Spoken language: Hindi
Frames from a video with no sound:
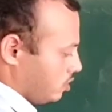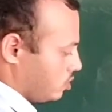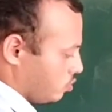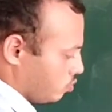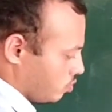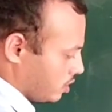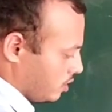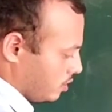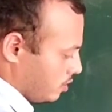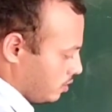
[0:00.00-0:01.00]
इस यू की
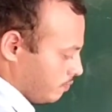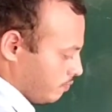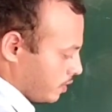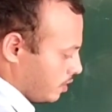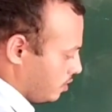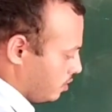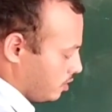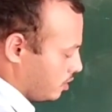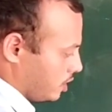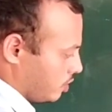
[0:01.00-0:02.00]

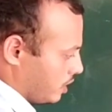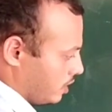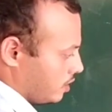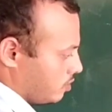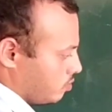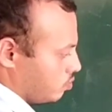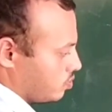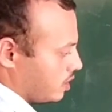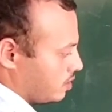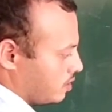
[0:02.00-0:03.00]
इधर डिवाइड है उस
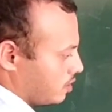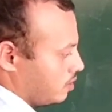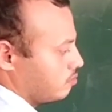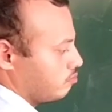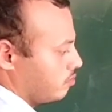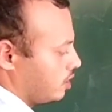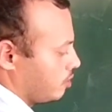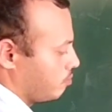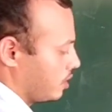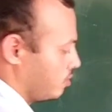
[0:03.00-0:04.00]
साइड जाकर
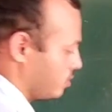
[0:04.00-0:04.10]
मल्टीप्लाई हो